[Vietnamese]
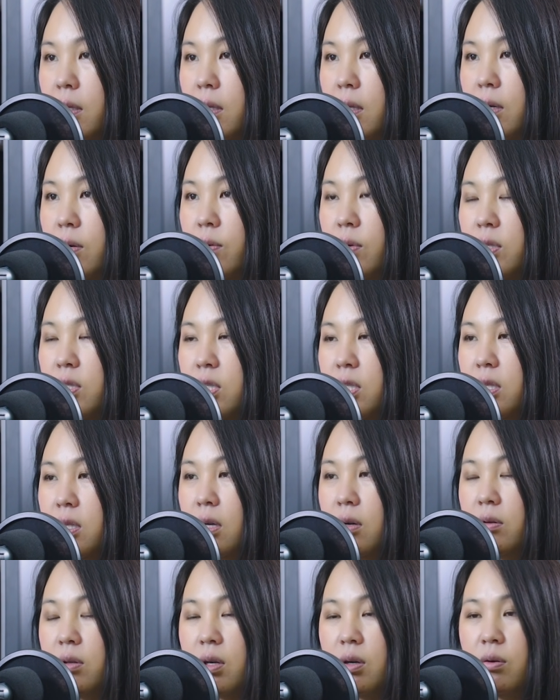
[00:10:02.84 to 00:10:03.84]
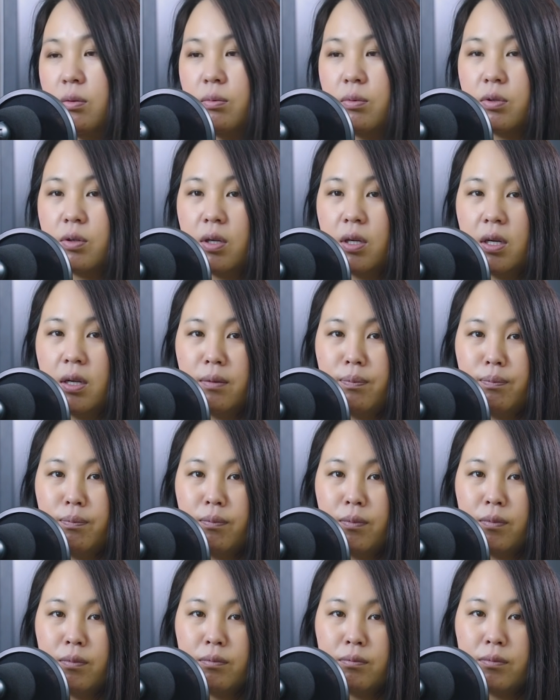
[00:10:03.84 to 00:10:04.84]
chị qua chị tao chị không rồi nè
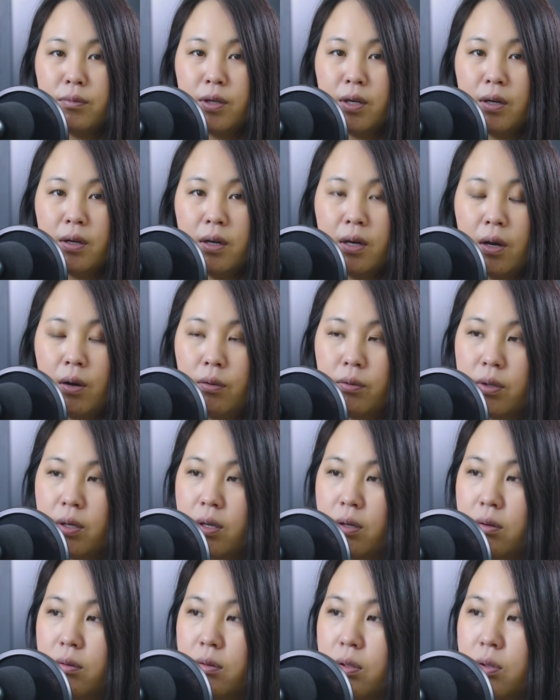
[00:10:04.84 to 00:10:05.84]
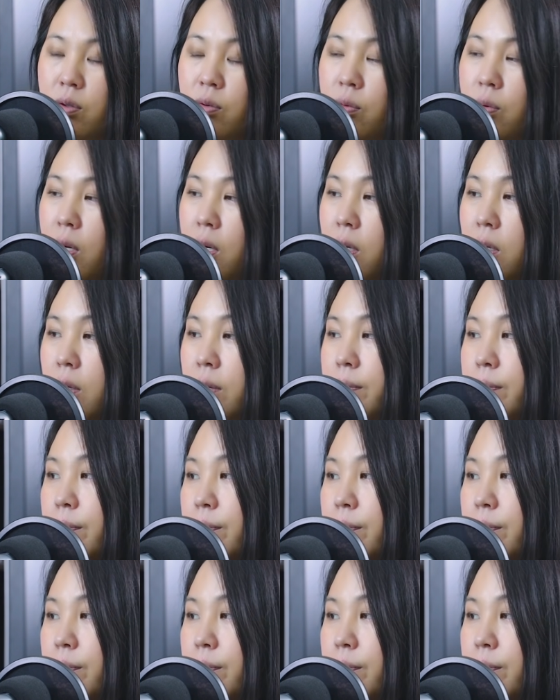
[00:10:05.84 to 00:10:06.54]
yêu lâu chị lâu thì tua